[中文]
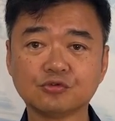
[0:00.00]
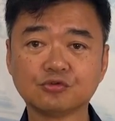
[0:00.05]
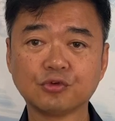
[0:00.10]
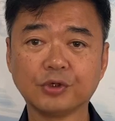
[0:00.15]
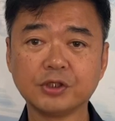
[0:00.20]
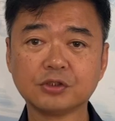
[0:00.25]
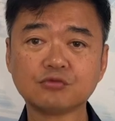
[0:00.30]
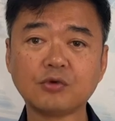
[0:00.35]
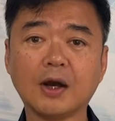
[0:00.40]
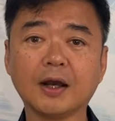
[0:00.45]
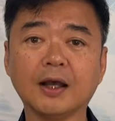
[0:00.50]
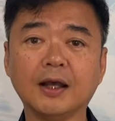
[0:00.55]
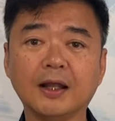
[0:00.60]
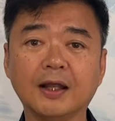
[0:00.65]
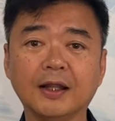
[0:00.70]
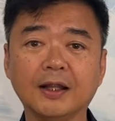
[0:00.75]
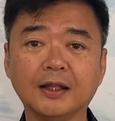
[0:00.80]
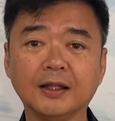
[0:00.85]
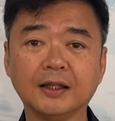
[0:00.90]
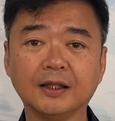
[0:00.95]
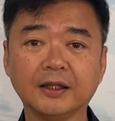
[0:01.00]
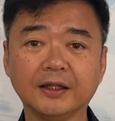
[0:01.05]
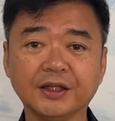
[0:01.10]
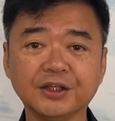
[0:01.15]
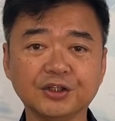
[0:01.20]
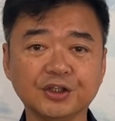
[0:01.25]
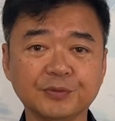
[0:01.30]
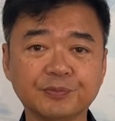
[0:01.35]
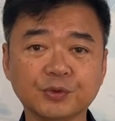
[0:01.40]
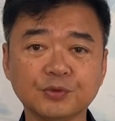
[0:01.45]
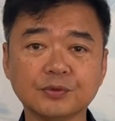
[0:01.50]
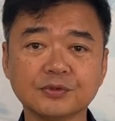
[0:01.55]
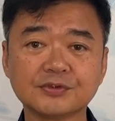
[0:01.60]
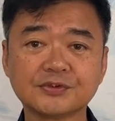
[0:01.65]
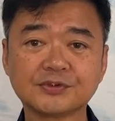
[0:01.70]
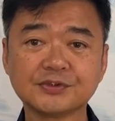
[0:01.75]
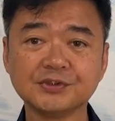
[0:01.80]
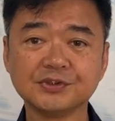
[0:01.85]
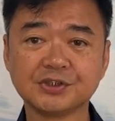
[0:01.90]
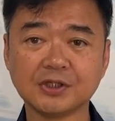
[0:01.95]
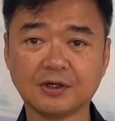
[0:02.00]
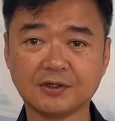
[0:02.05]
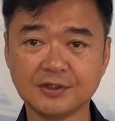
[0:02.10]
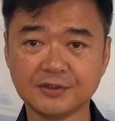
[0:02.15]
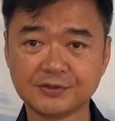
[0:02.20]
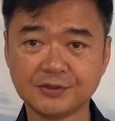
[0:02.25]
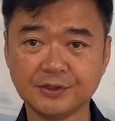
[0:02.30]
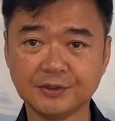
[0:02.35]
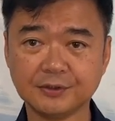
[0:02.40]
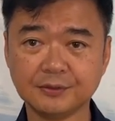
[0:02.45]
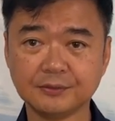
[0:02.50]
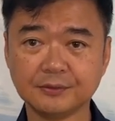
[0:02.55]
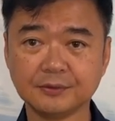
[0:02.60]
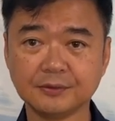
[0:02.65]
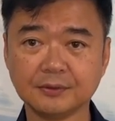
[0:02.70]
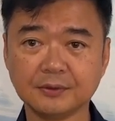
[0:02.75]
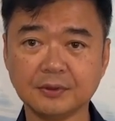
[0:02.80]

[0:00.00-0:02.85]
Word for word: 追撞。另一部自小客车，